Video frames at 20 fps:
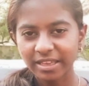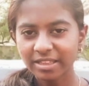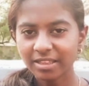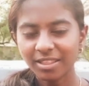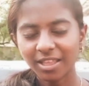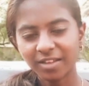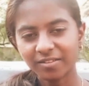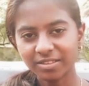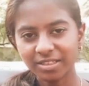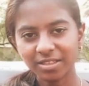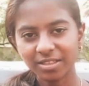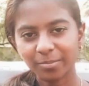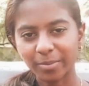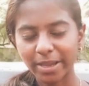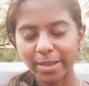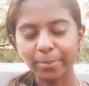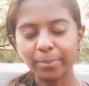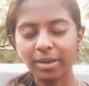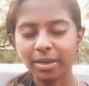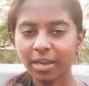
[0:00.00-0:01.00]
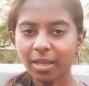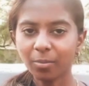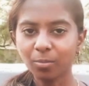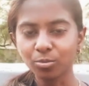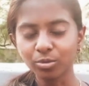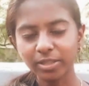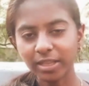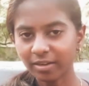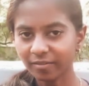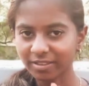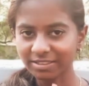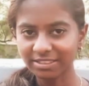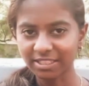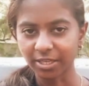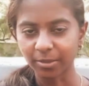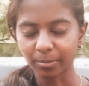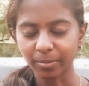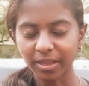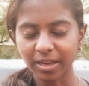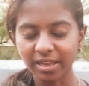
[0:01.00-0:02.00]
இதுதான் வந்து பைபிளில் முதல்
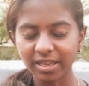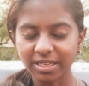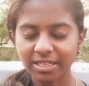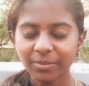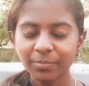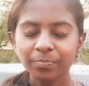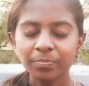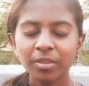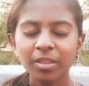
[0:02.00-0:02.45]
வசனம் இல்லையா